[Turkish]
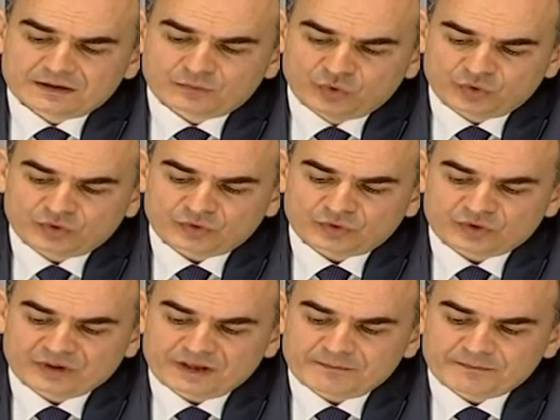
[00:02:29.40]
büyük
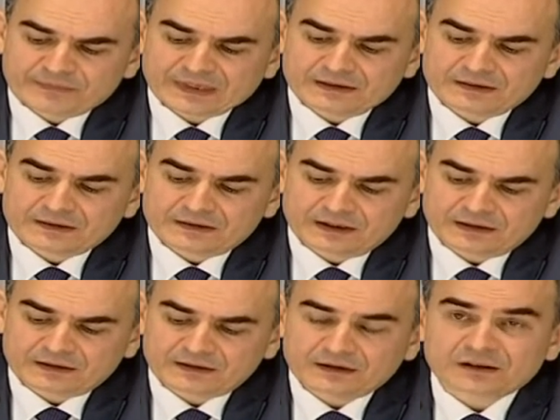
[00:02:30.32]
ölçüde e,
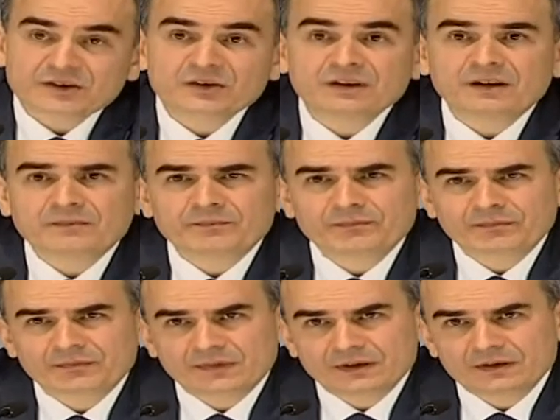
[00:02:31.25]
tek araçla
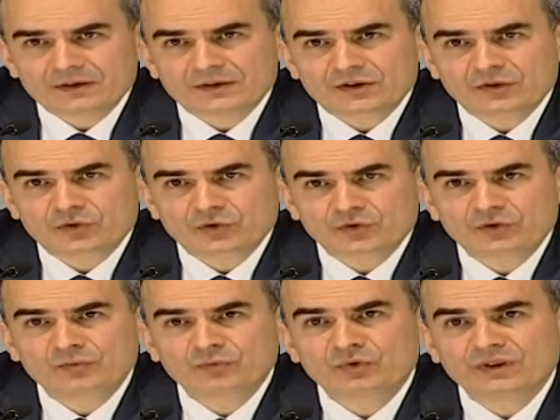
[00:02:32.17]
e,
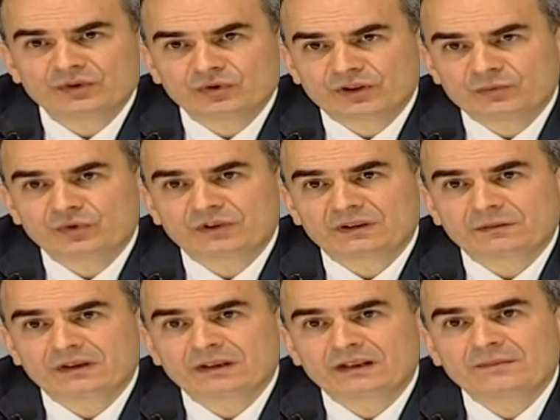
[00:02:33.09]
çalışıyorduk. Bundan sonra büyük
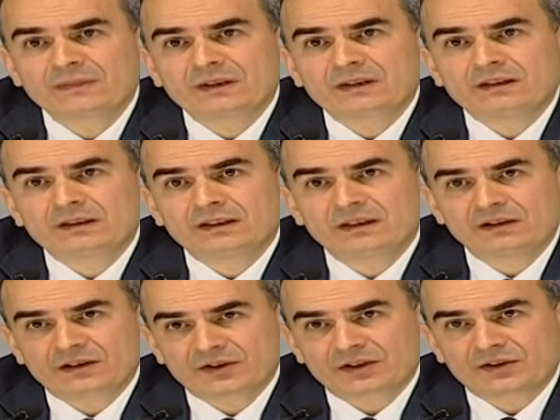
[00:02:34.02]
ihtimalle iki araçla